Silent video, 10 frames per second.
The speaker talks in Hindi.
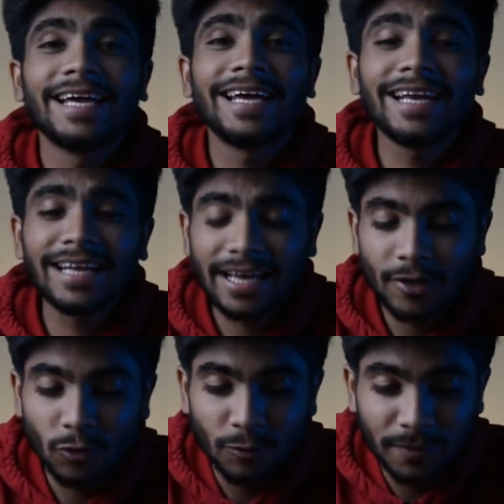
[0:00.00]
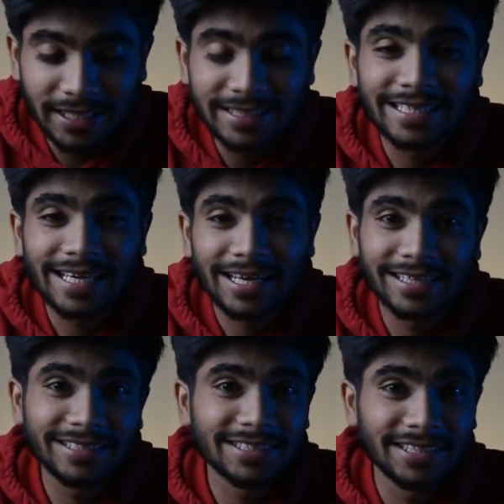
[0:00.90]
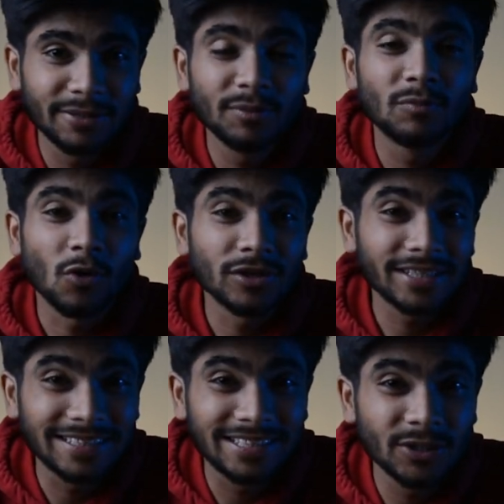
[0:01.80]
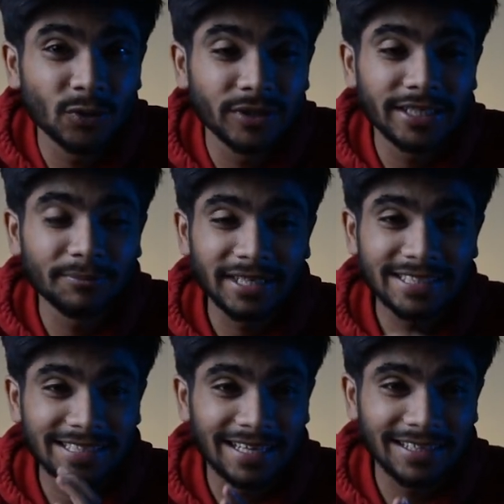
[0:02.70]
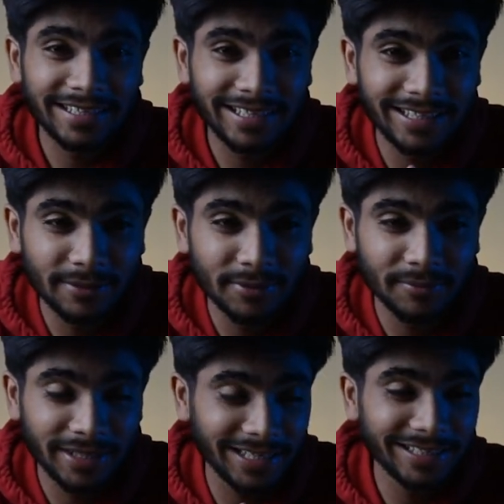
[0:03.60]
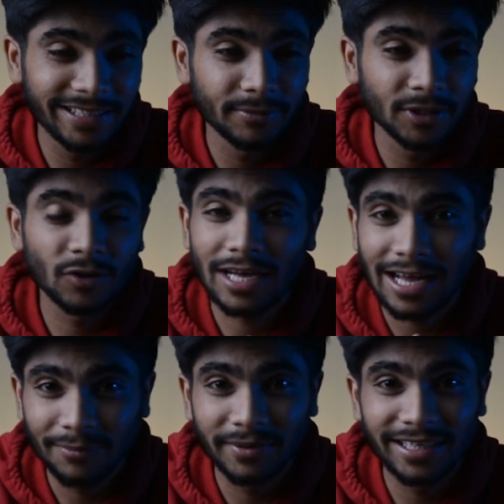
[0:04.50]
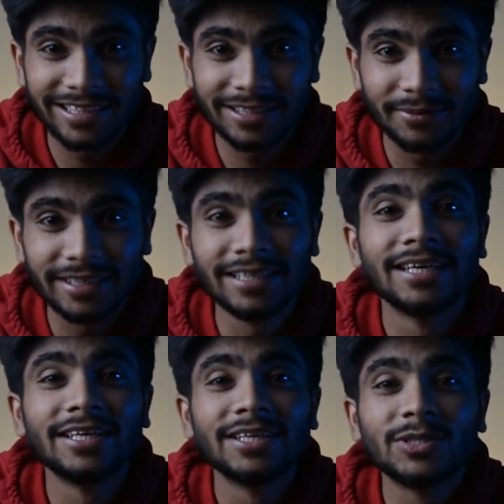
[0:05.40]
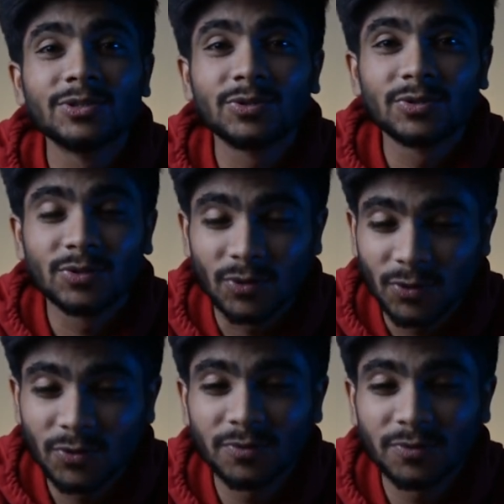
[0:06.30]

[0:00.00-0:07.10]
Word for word: एंड आई होप कि इसके आगे की जर्नी भी बहुत अच्छी होंगी मेरे चैनल के लिए भी मेरे लिए भी और आपके लिए भी सो